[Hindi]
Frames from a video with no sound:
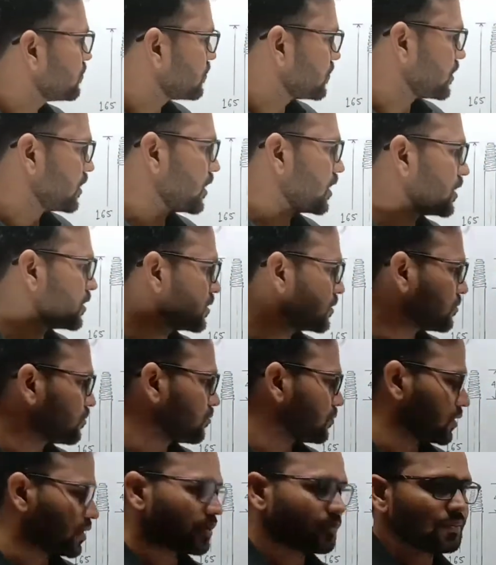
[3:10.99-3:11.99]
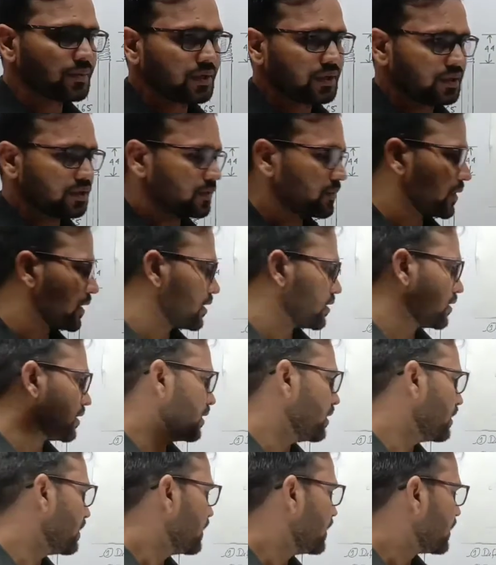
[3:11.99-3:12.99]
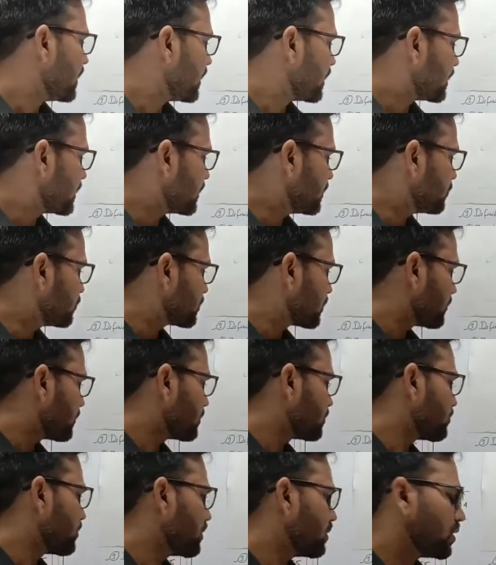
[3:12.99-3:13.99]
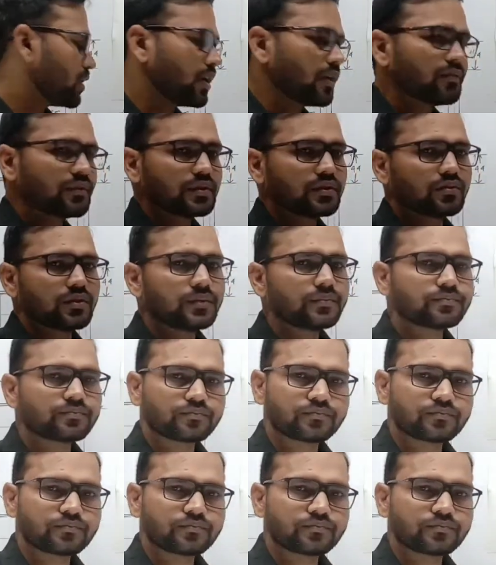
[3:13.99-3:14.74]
नया मतलब स्पेन है लेकिन उस समय जो है काफ़ी जो है